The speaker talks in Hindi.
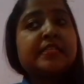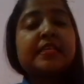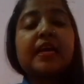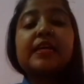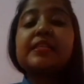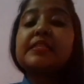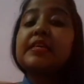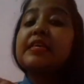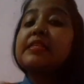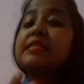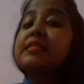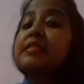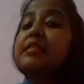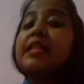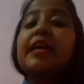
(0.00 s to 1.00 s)
सक्सेस
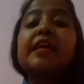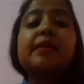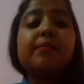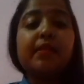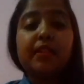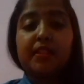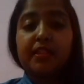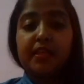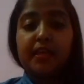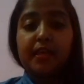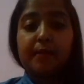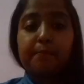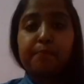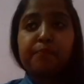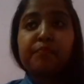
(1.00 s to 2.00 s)
नहीं मिलती
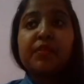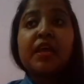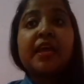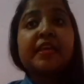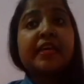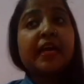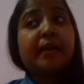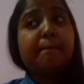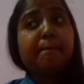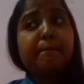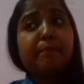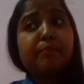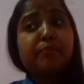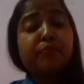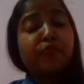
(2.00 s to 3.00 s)
है या
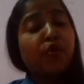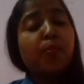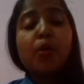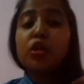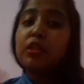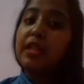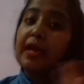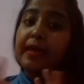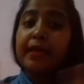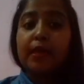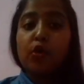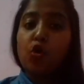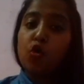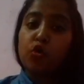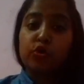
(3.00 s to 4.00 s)
वो बहुत
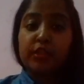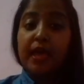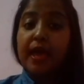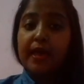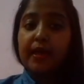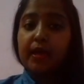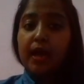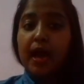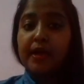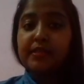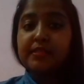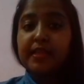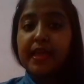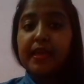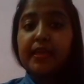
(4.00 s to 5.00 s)
लक्की लोग होते हैं आई
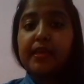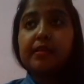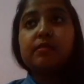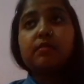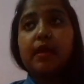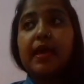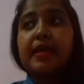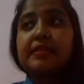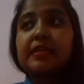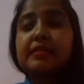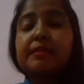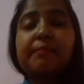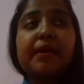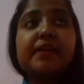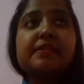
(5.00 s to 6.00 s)
कांट से कि ऐसा
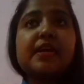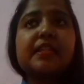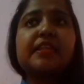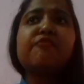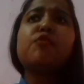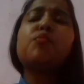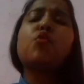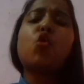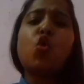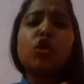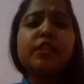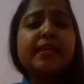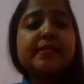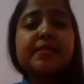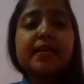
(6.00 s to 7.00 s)
सबके साथ है वो
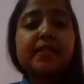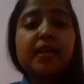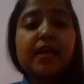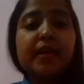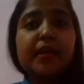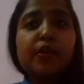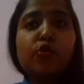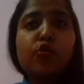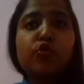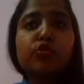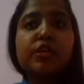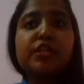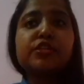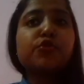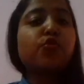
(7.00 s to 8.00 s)
बहुत ही ज़्यादा लक्की लोग
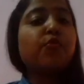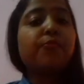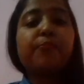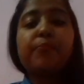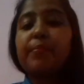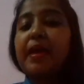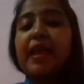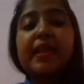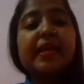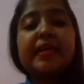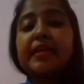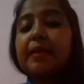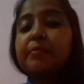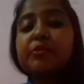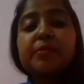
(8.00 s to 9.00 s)
होते हैं जिनको पहले ही
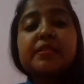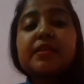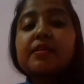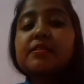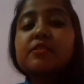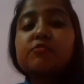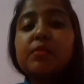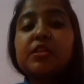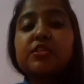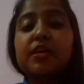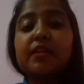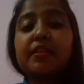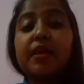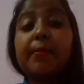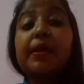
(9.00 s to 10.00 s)
अटेम्प्ट में सक्सेस मिल
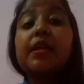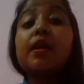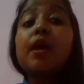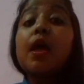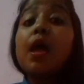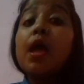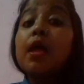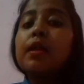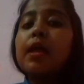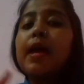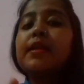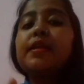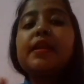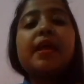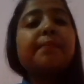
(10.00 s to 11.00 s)
जाती है बट
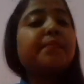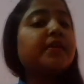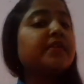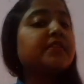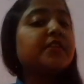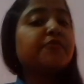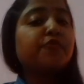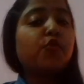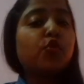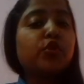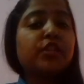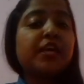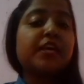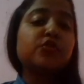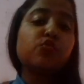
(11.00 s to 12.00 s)
99 परसेंट वो
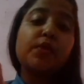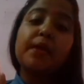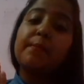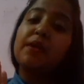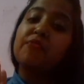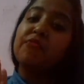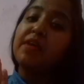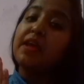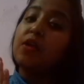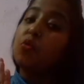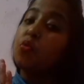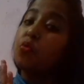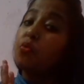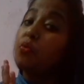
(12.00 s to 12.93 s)
होते हैं जो एक बार फेल